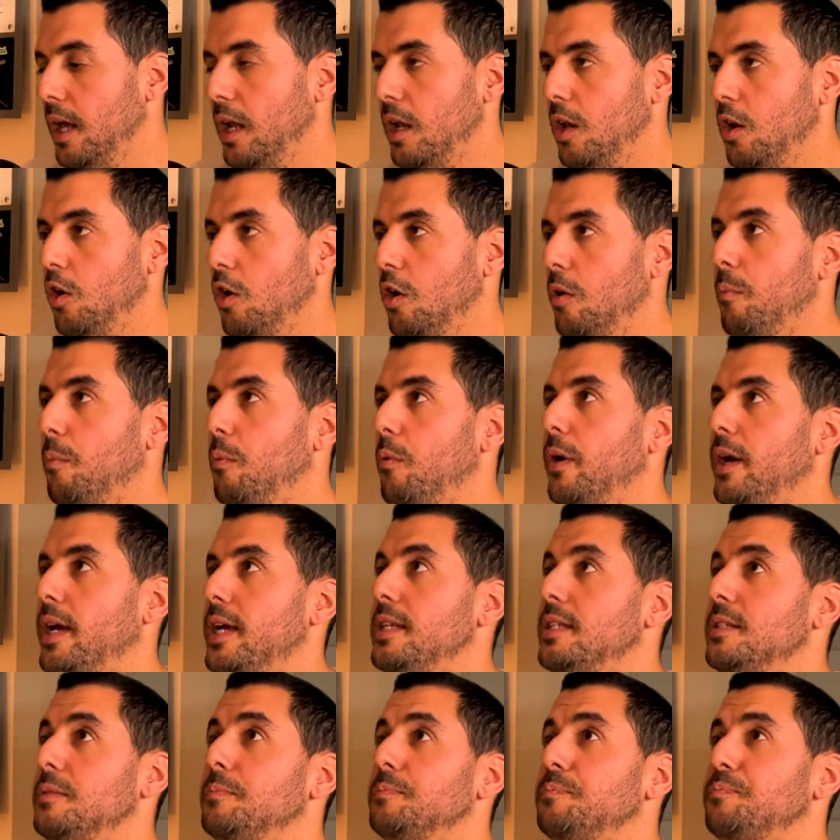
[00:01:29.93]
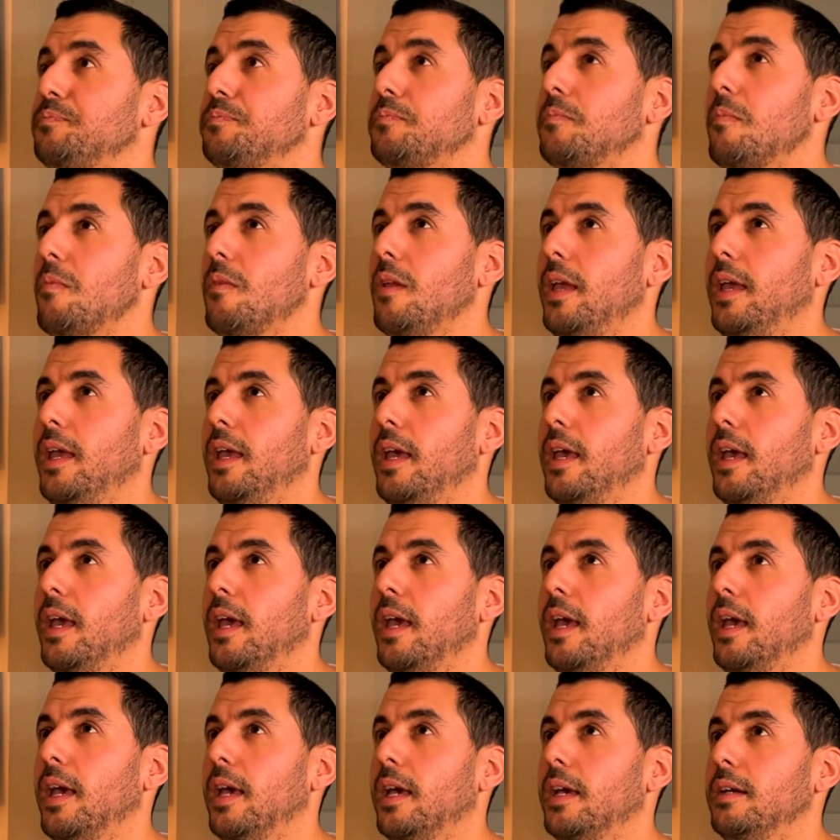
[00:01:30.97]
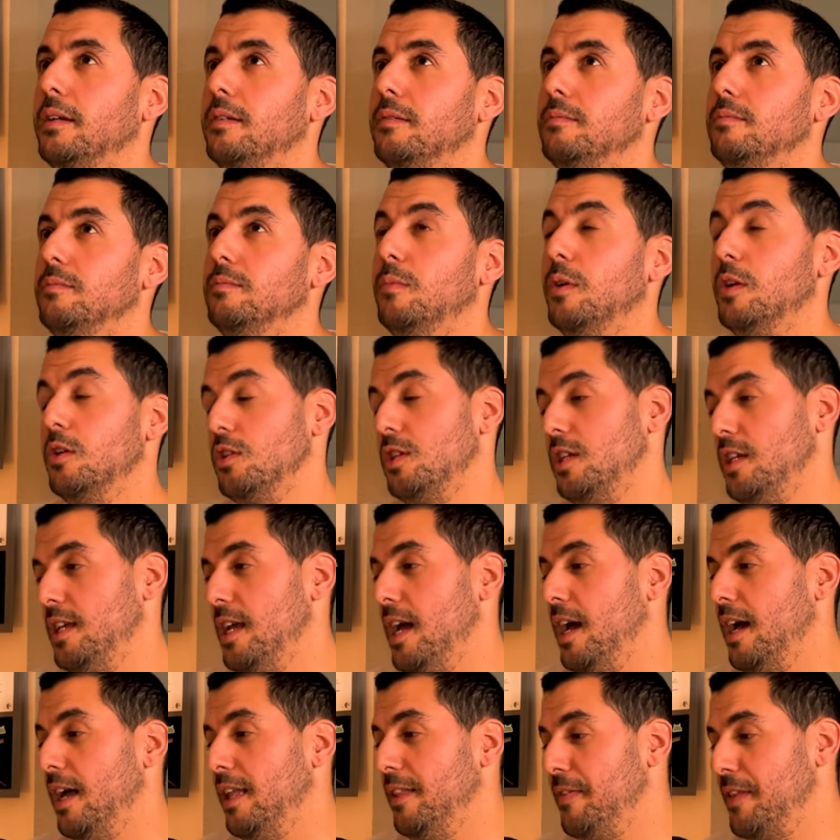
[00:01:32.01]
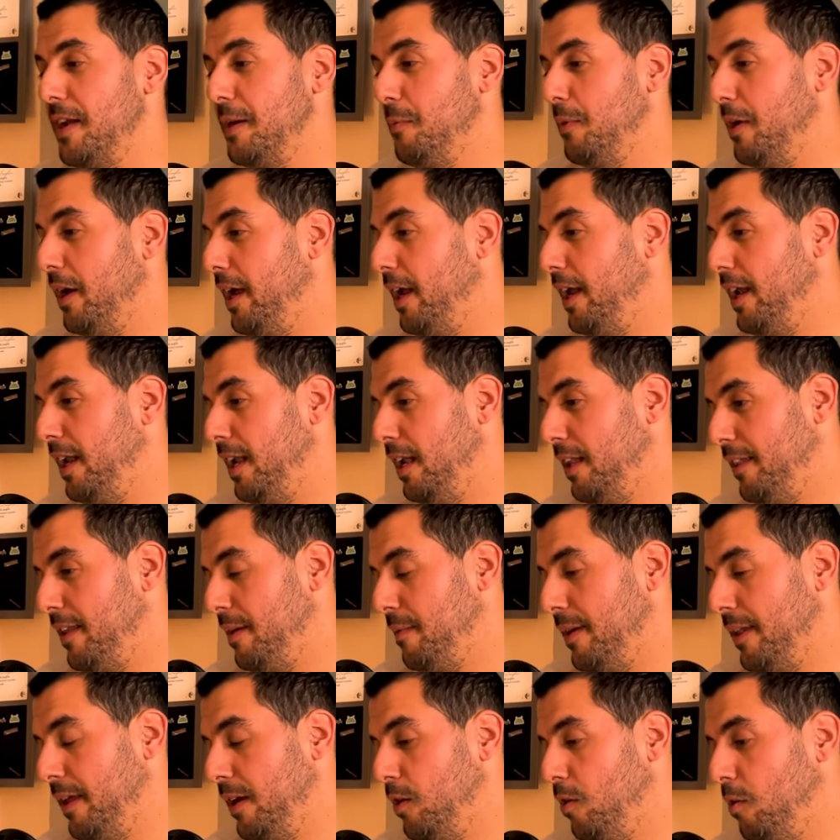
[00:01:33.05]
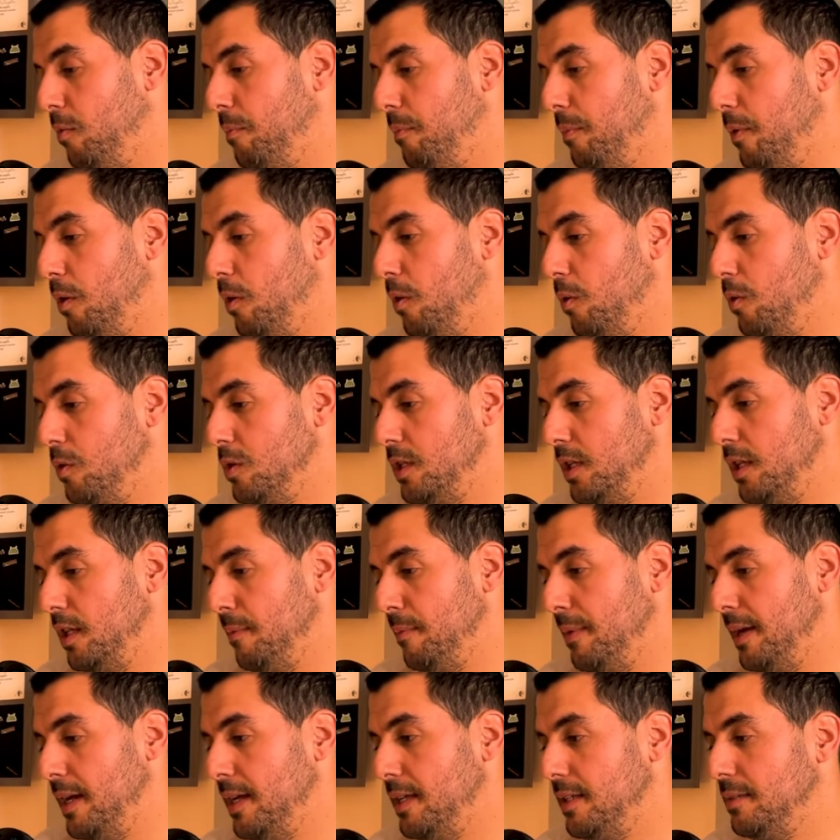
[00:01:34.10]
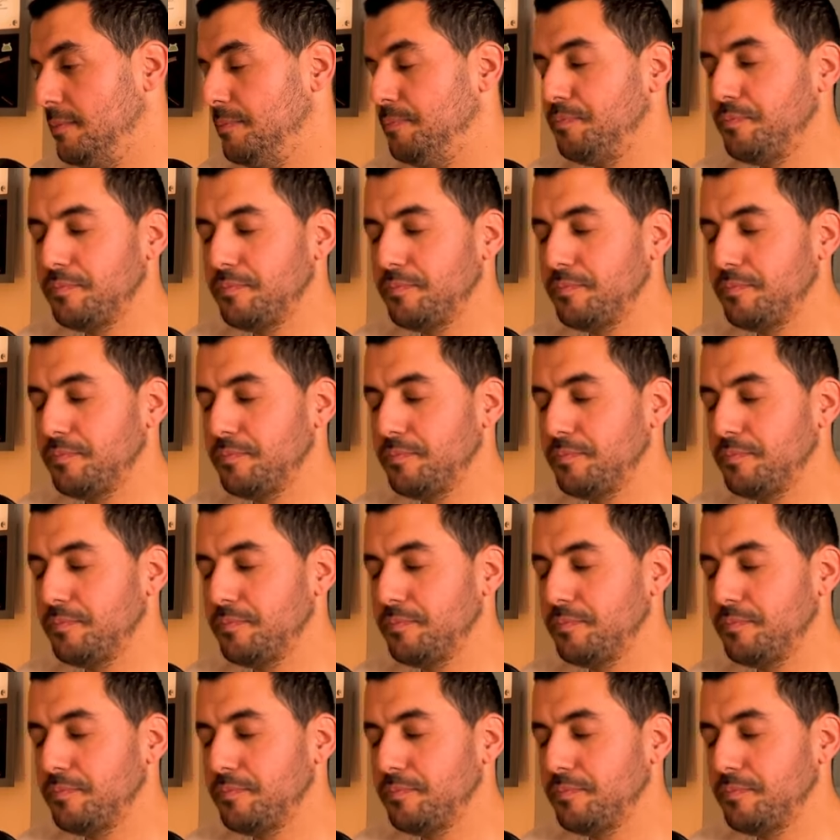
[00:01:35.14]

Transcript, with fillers: Luego después, eh, bueno, si ya entramos en el tema de Compose y demás,